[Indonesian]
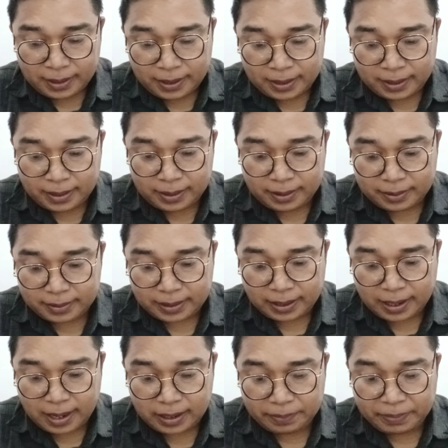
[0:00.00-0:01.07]
Uh,
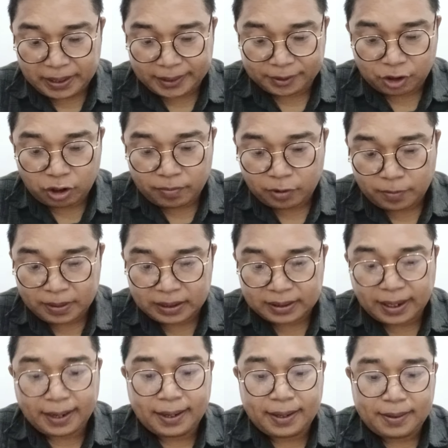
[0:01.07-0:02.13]
saya akan melihat kolom
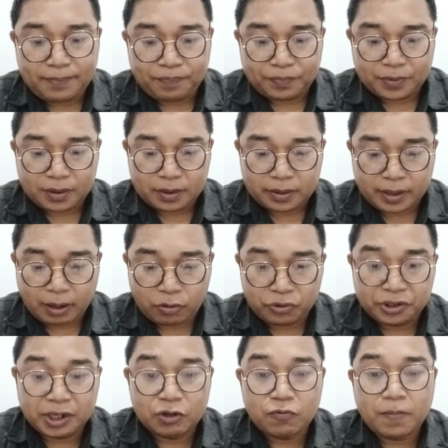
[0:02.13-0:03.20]
komentar.
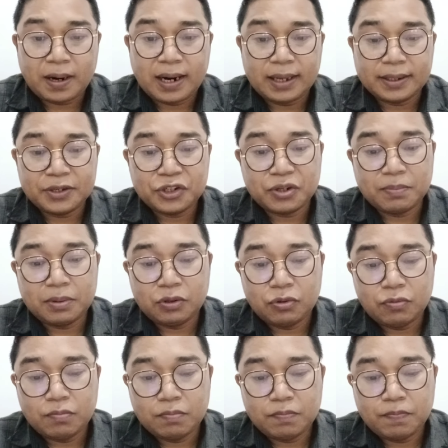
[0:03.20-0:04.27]
Takutnya lupa lagi
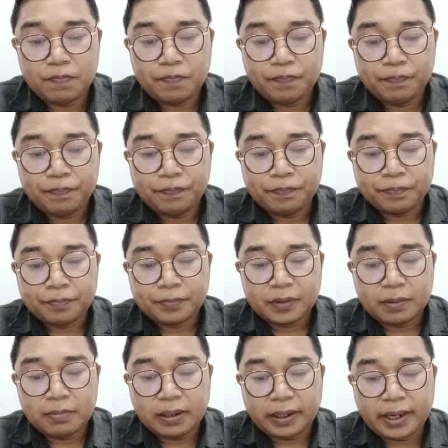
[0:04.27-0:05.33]
sebelum
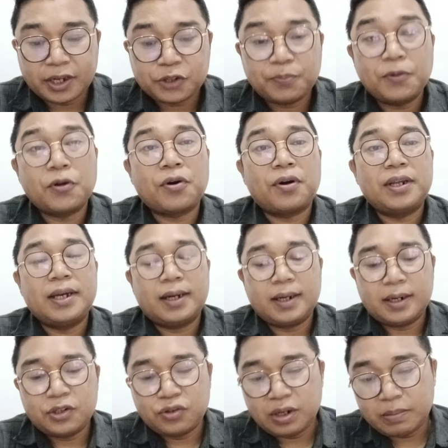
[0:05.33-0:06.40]
mengeksplor ya
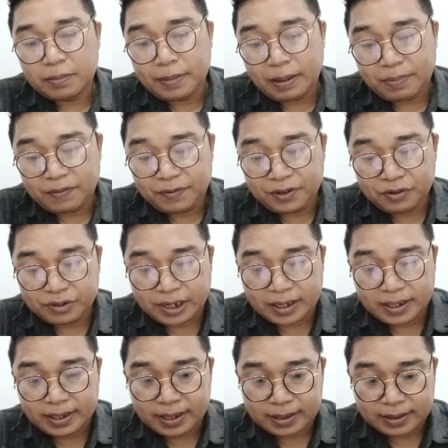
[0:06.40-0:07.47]
karena sudah beberapa video
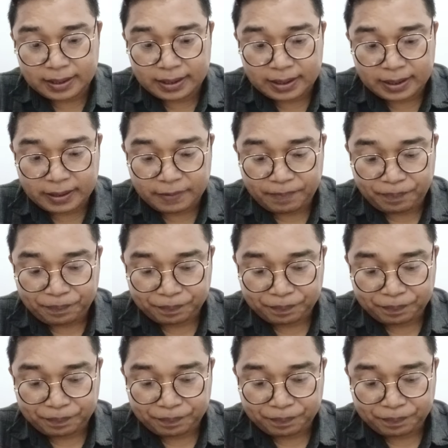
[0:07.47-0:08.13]
saya yang saya